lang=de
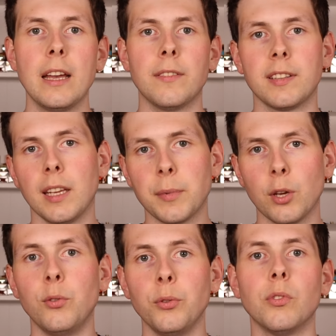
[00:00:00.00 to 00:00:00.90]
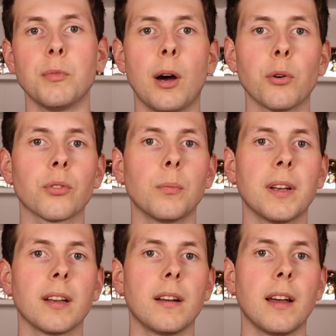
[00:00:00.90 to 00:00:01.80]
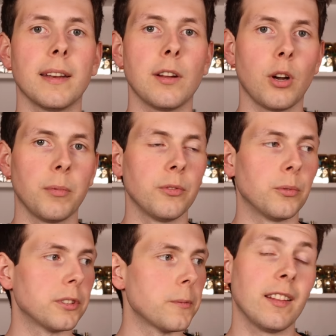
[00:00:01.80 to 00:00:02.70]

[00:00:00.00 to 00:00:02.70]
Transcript: was eben der Elysium ja auch schon mit drin hat in der Kopfnote.